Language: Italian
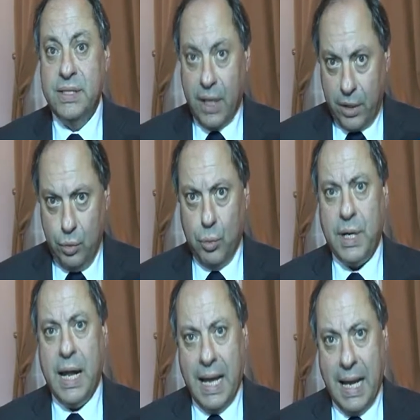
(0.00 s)
Si
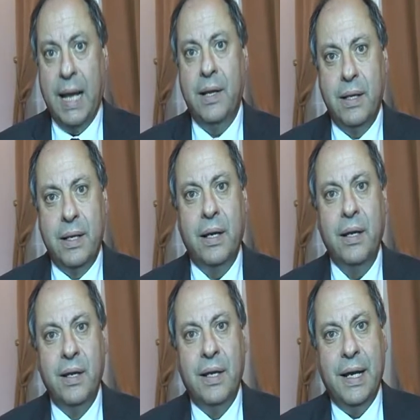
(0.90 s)
ridurrà
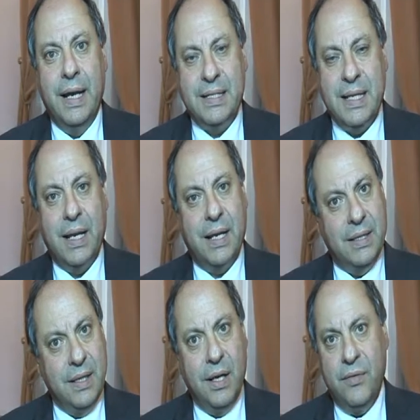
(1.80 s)
anche la
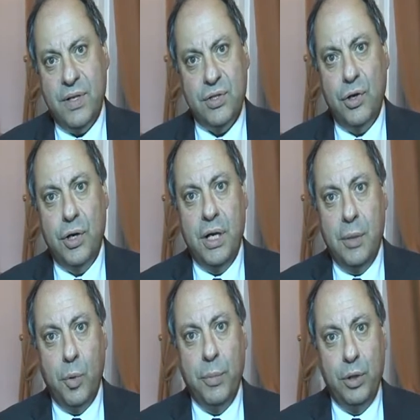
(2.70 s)
sacca dell'evasione
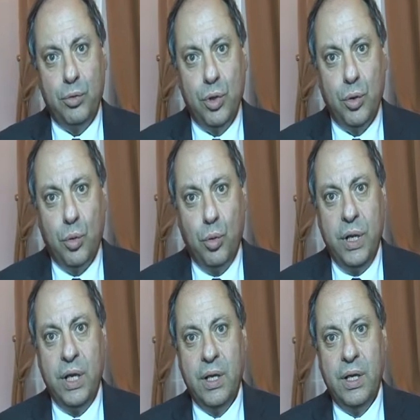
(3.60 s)
nel momento in
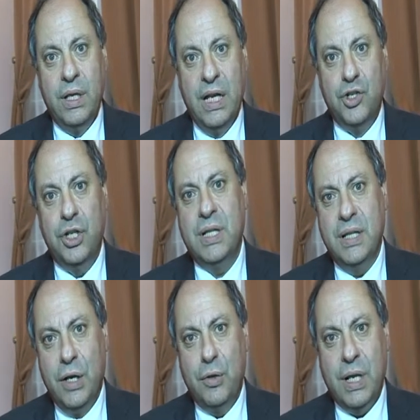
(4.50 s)
cui il
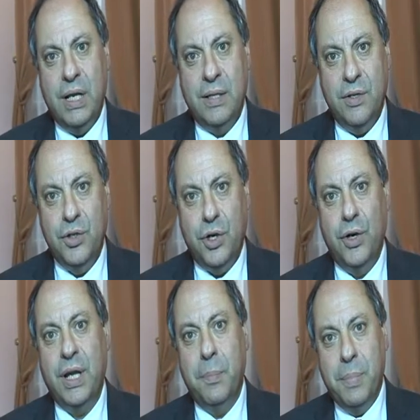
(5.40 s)
cittadino di
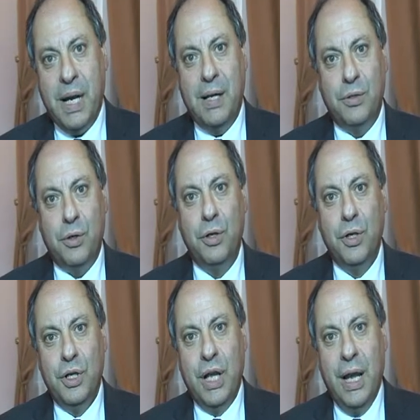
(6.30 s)
Caltagirone, che peraltro
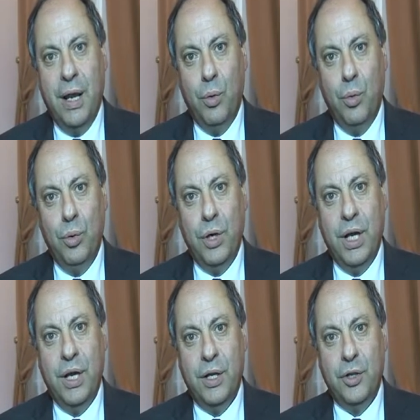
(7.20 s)
è
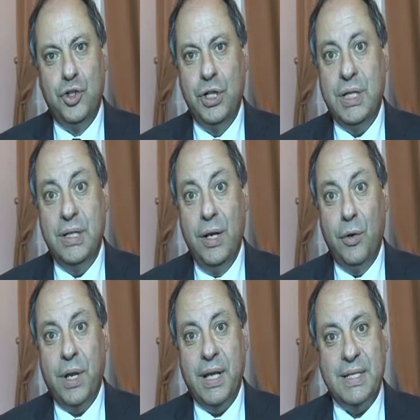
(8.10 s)
un
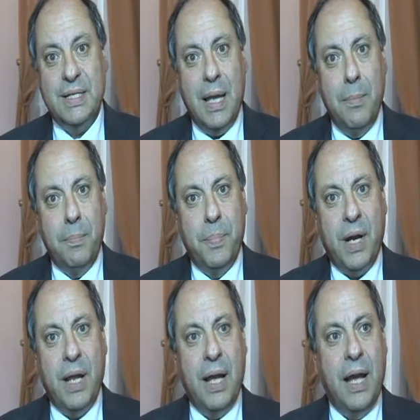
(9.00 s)
cittadino che ha
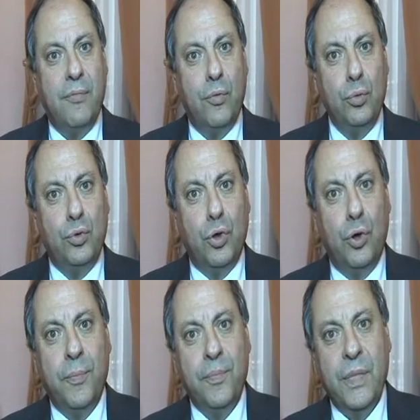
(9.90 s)
sempre
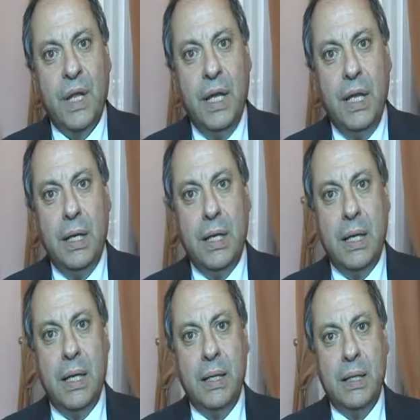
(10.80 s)
avuto
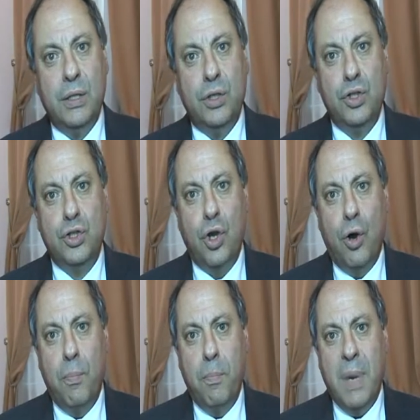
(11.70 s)
in
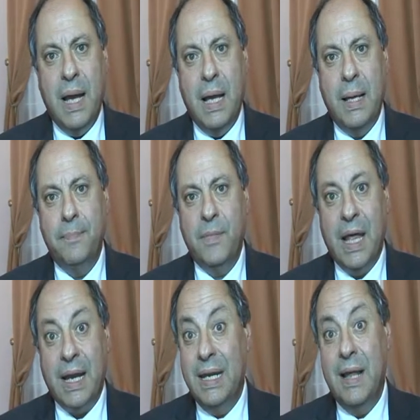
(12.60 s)
somma
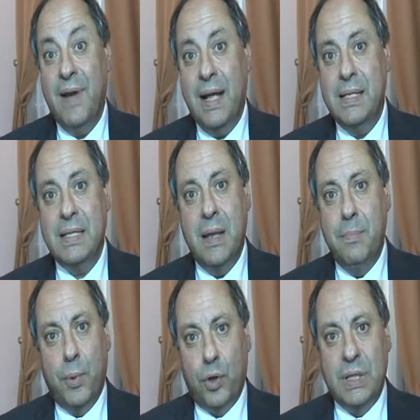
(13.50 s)
rilevanza e
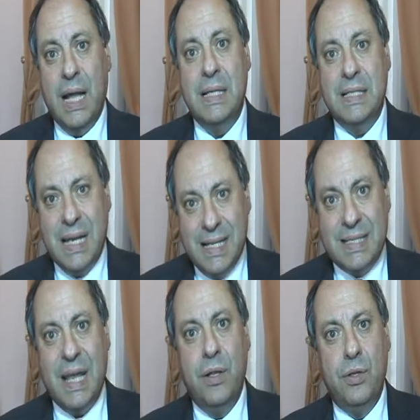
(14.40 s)
importanza il
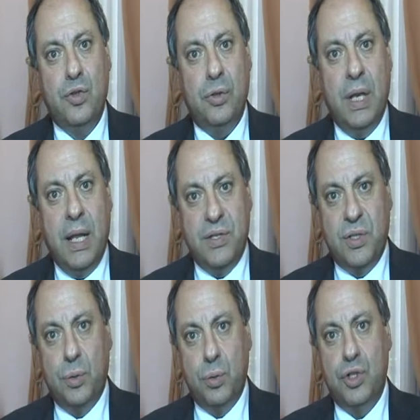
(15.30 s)
senso
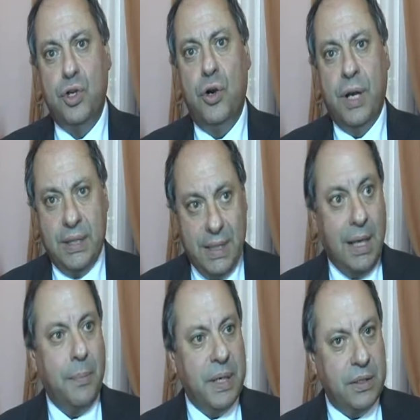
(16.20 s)
dell'istituzione e
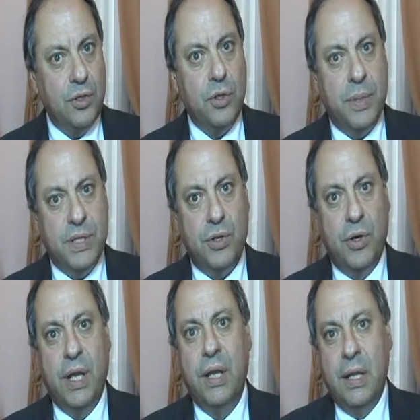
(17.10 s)
della nella
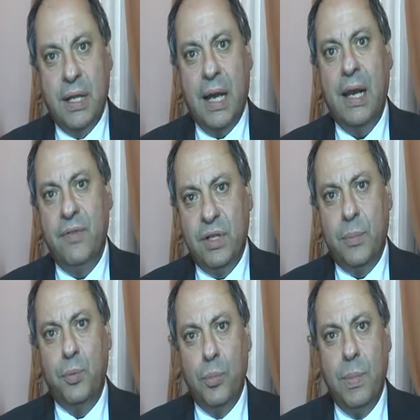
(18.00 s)
partecipazione alla
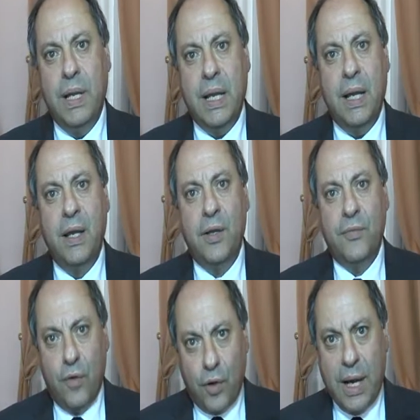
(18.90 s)
vita pubblica
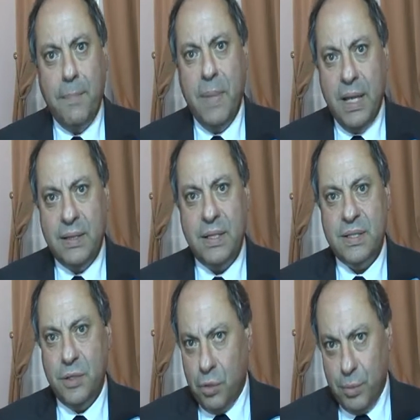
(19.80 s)
vorrà
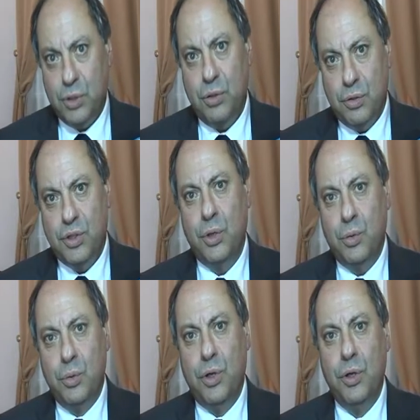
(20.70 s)
mettersi, come sono
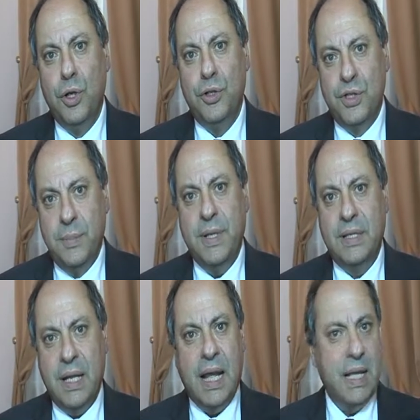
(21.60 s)
sicuro, si
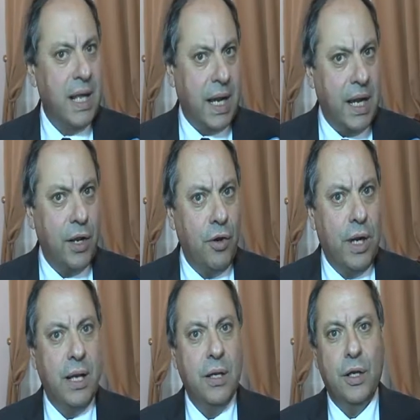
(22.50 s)
metterà in
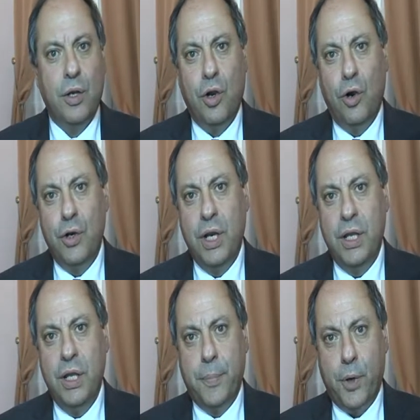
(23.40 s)
regola
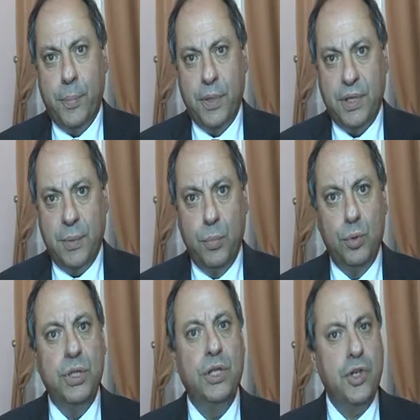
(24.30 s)
con i propri
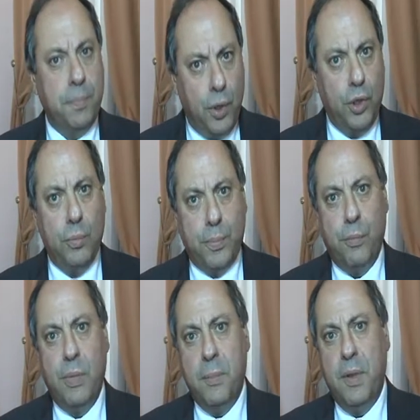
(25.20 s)
tributi. C'è poi un
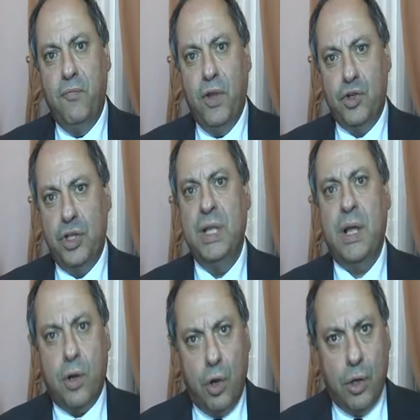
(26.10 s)
problema invece di
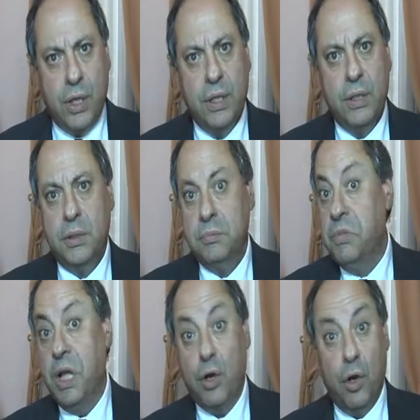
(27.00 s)
errori,
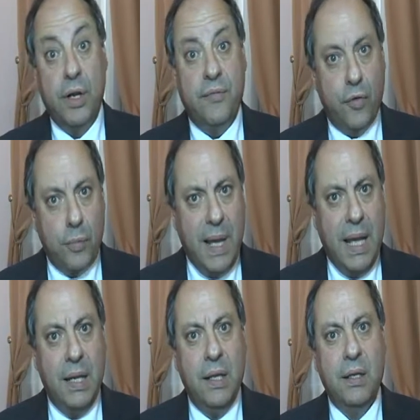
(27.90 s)
di errori
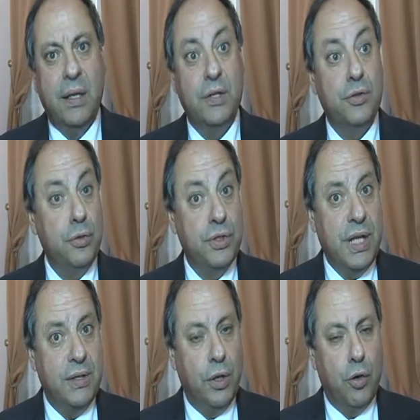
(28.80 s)
formali che sono
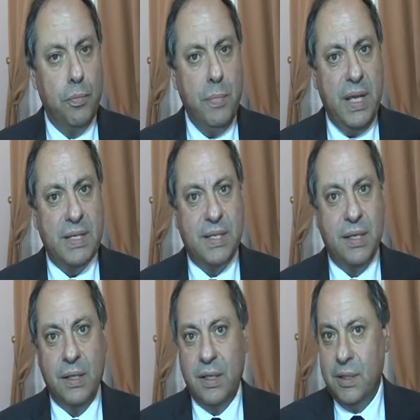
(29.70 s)
stati
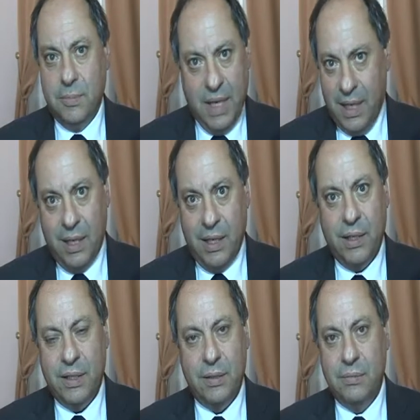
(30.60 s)
commessi, ma
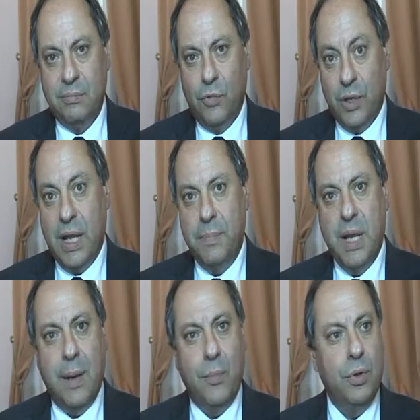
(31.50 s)
eh, noi
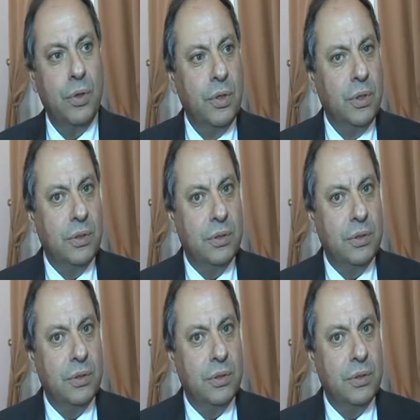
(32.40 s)
abbiamo